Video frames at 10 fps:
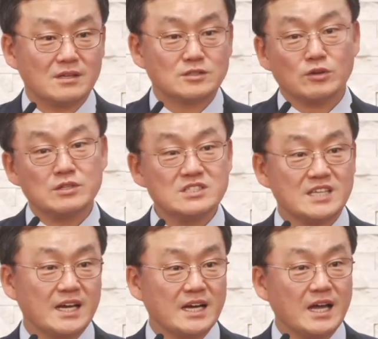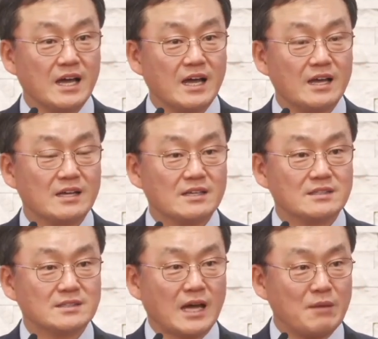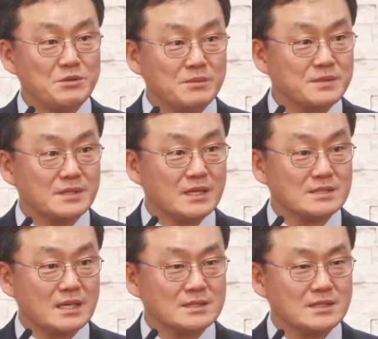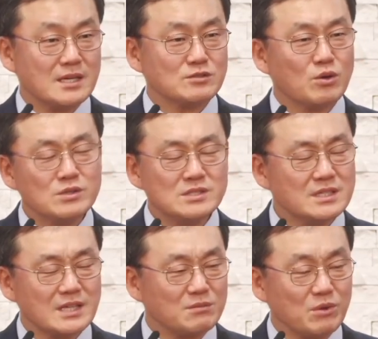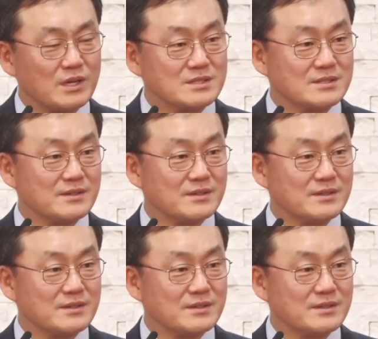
저는 제가 답이 없었다는 사실을 솔직히 잘 몰랐어요.